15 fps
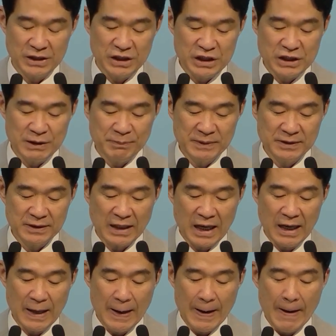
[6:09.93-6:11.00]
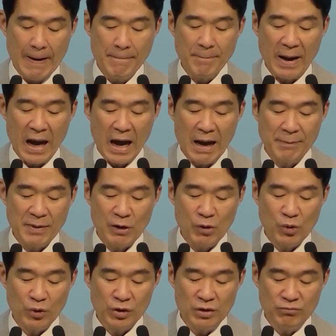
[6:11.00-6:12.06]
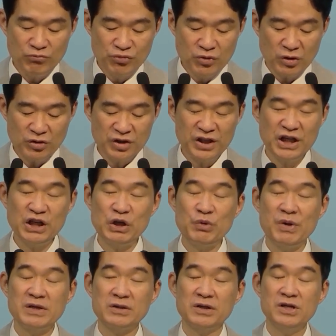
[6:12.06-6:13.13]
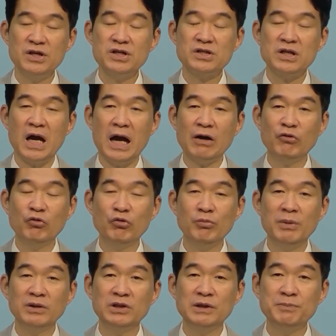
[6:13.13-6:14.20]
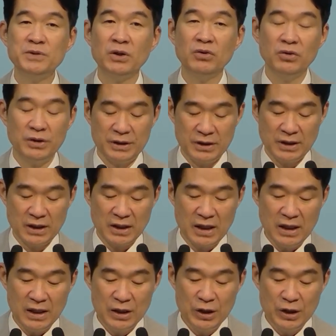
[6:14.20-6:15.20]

이집트가 바벨론을 무너뜨리기 위해서 이 자꾸만 찝적거리니까